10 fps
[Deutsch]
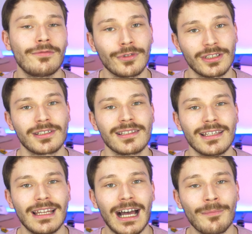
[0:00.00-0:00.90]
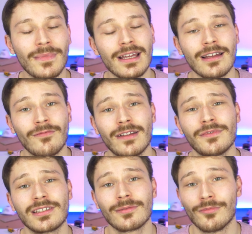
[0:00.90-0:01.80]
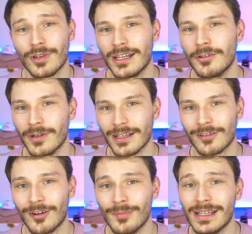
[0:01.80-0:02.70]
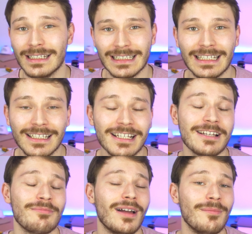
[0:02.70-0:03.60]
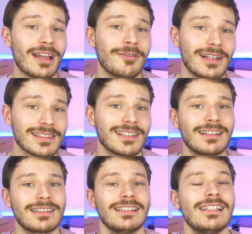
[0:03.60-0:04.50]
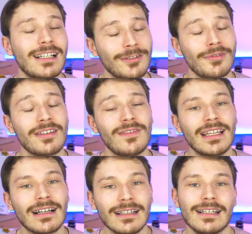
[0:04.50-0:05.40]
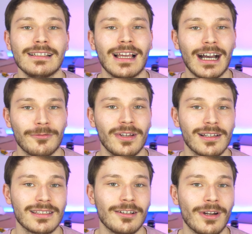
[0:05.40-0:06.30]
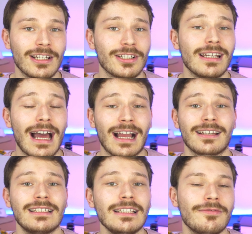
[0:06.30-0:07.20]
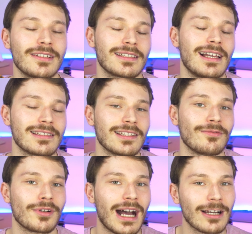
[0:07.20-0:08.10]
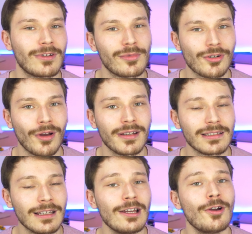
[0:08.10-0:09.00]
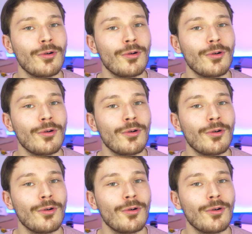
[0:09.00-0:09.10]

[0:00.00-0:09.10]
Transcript: Red-Footage gesehen haben, wenn wir zum Rendering kommen. Denn bei macOS hatte ich hier natürlich wieder die Hardware Acceleration aktiv, das heißt es wurde Hardware beschleunigt